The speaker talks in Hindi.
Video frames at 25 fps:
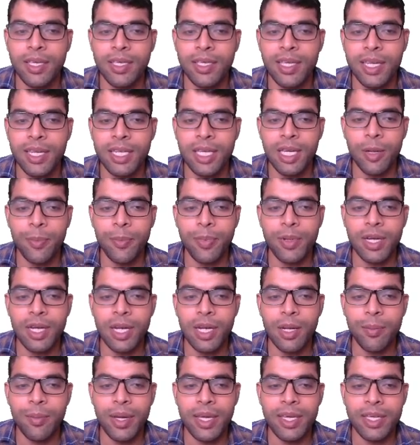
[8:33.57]
यानी अपनी
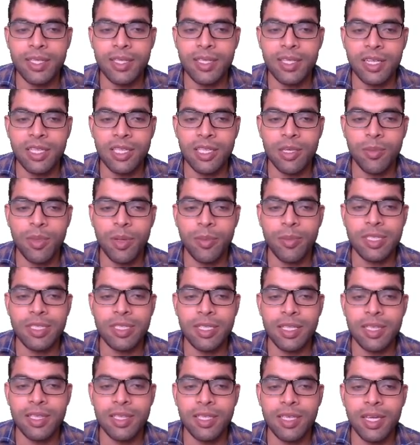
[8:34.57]
लंबाई कितने समय में
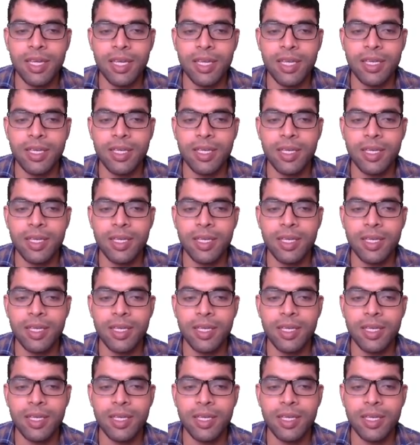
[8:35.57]
चलती है